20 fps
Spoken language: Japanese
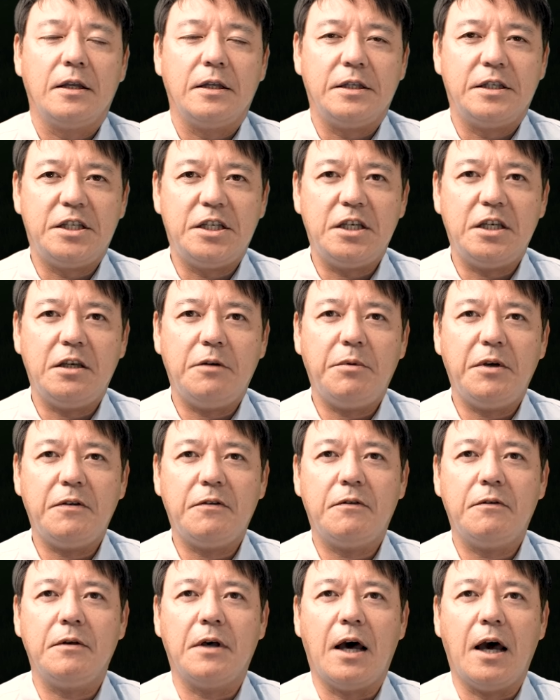
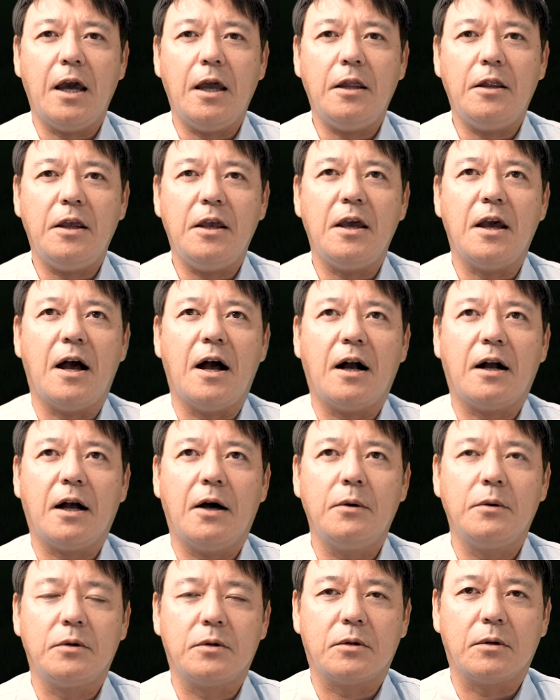GBiz ID
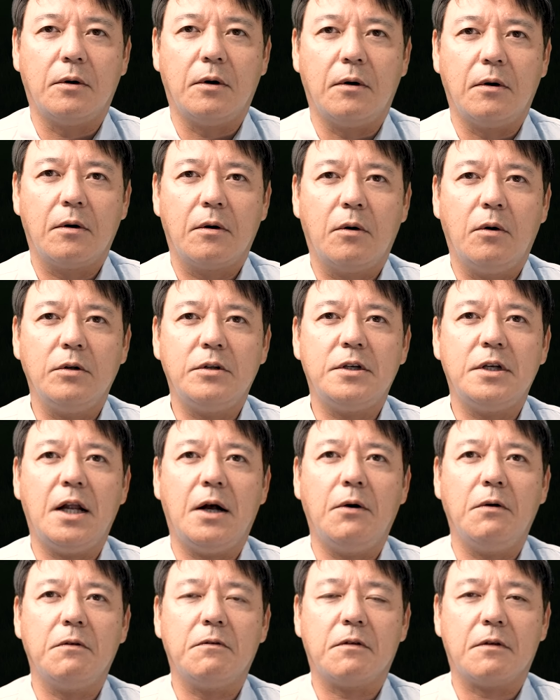アカウント。こち
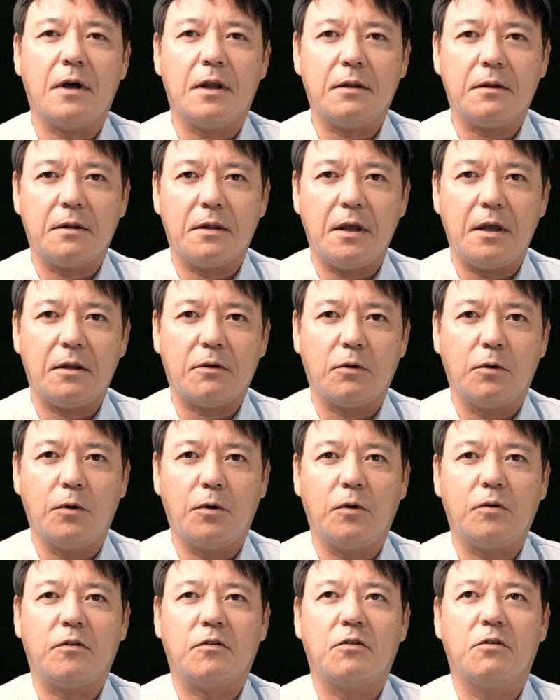らを使って
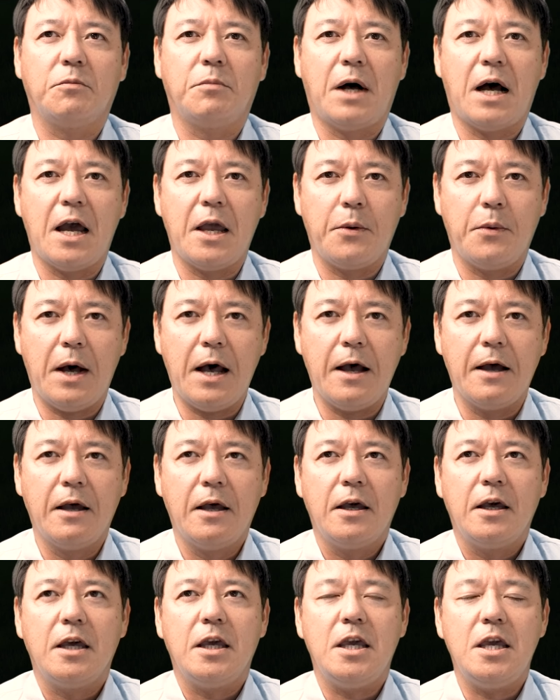登録する場合は、
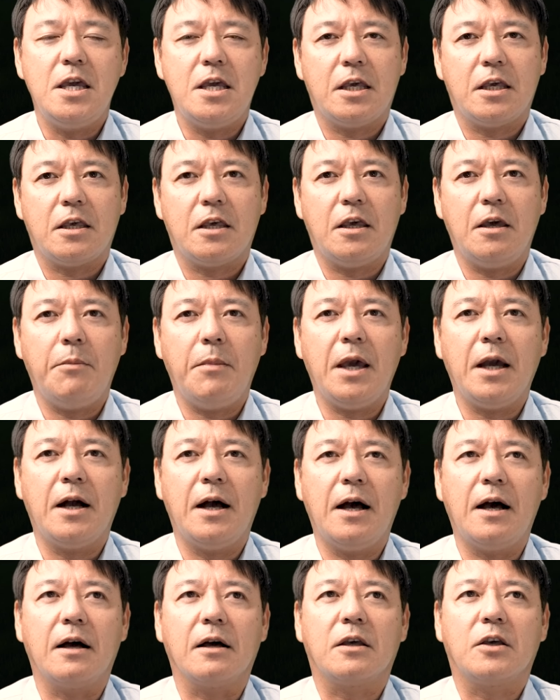1期目
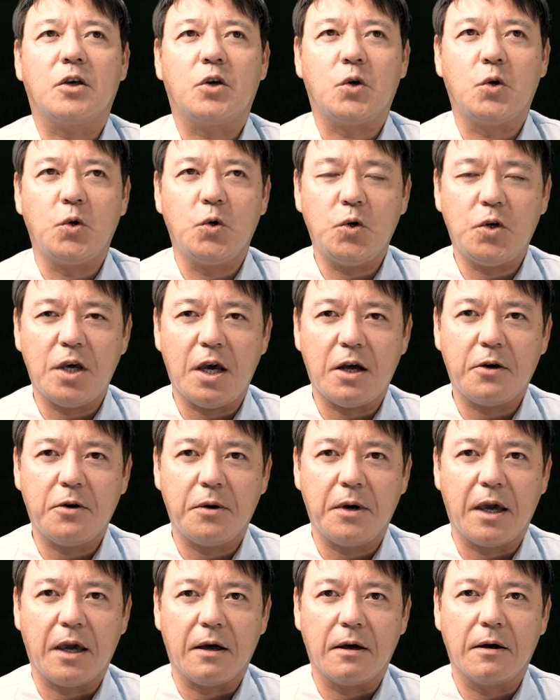が
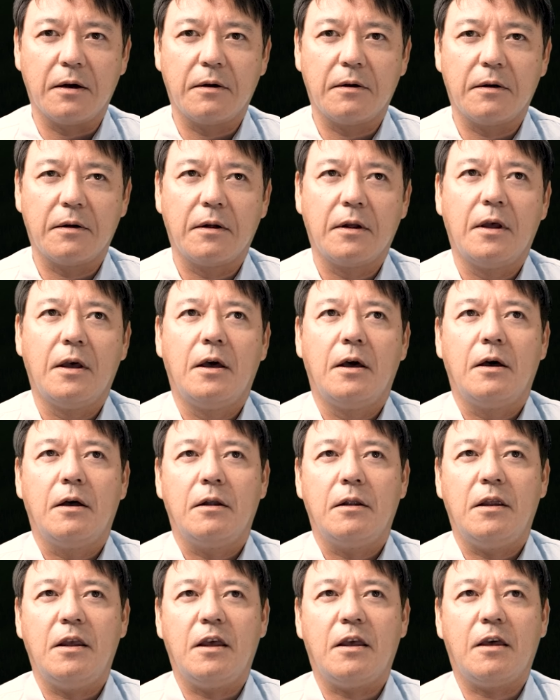900円。
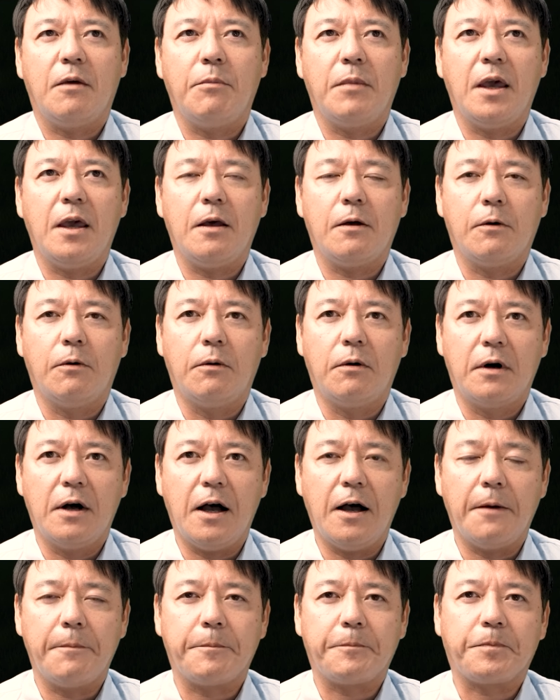2期目以降
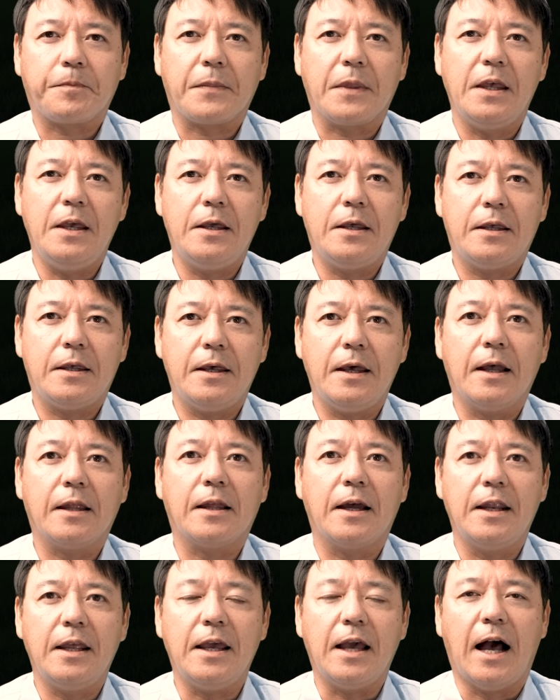が1期あ
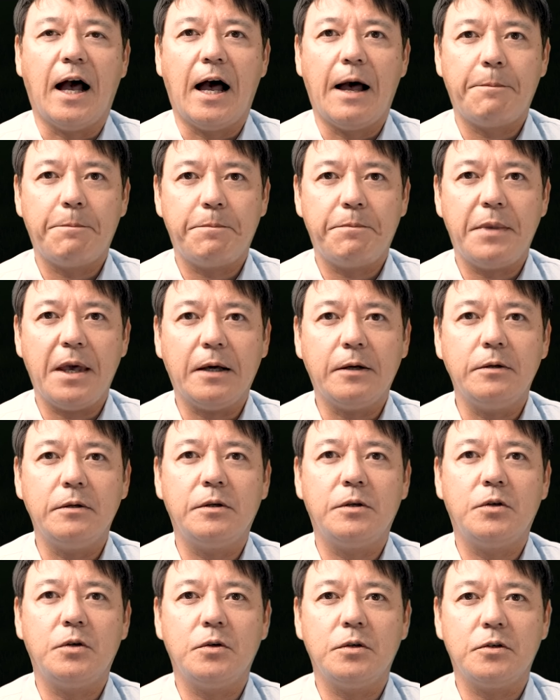たり
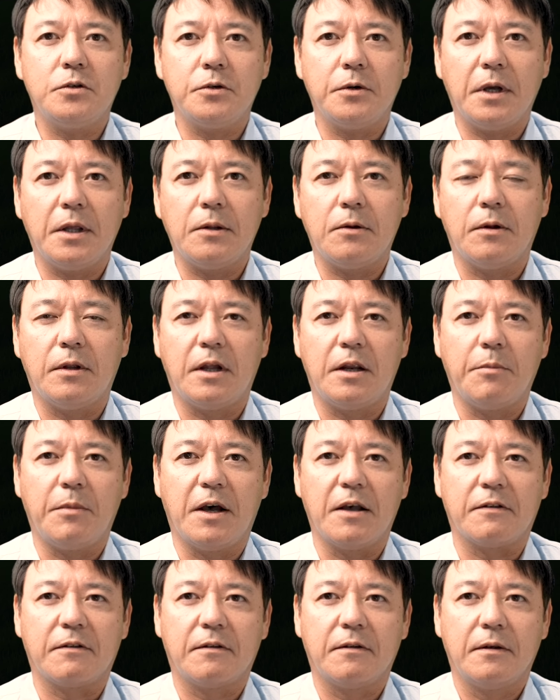890円となり
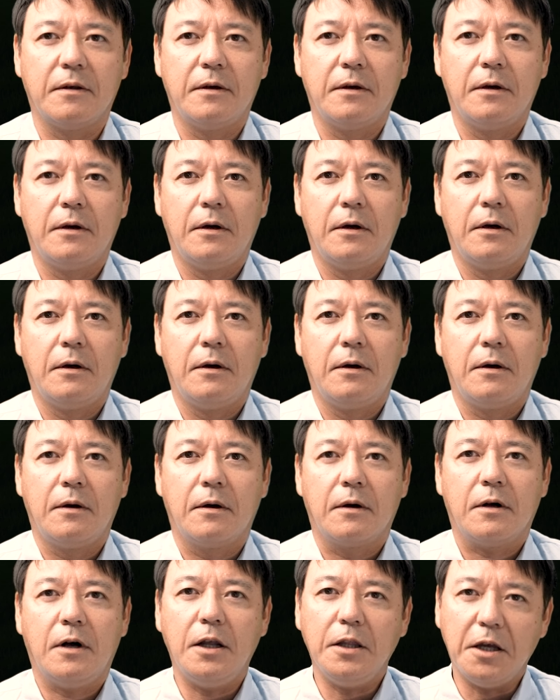ます。
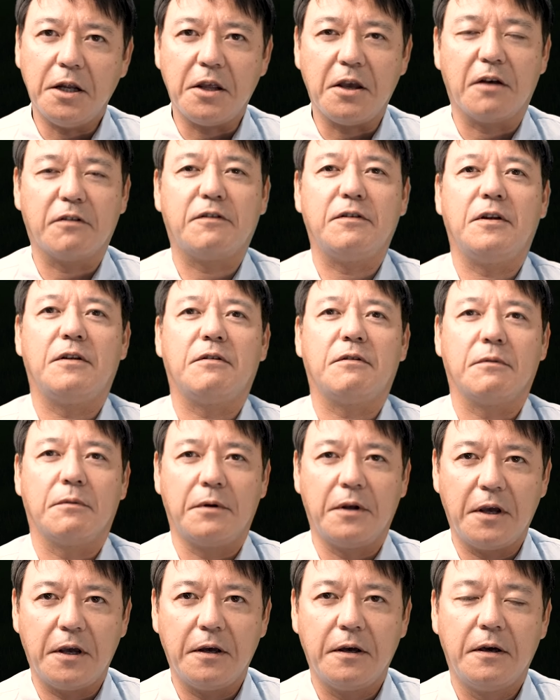かなり安いですよ
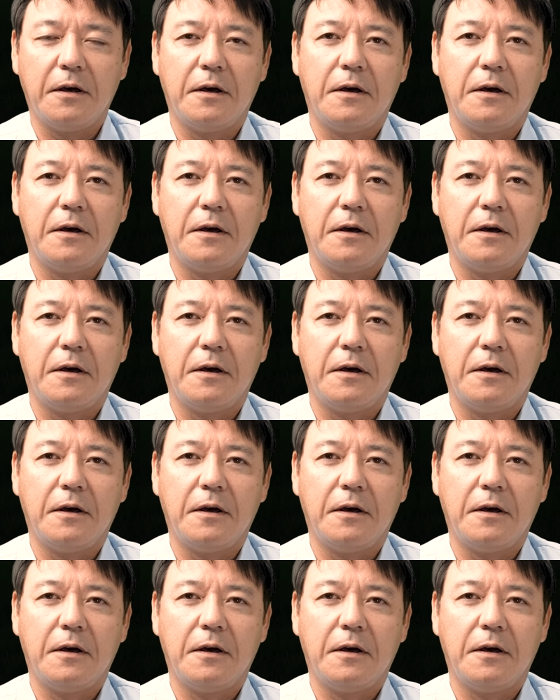ね。